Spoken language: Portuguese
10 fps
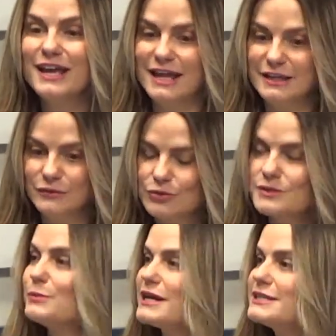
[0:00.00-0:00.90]
Ele
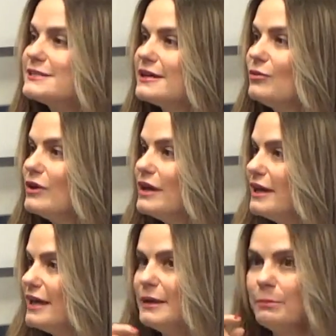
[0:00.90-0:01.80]
trouxe para ação.
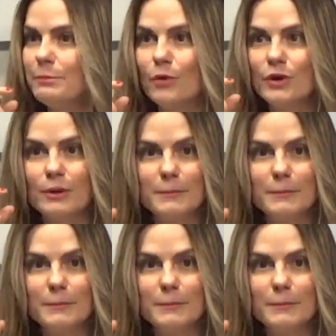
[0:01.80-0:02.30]
Ele põe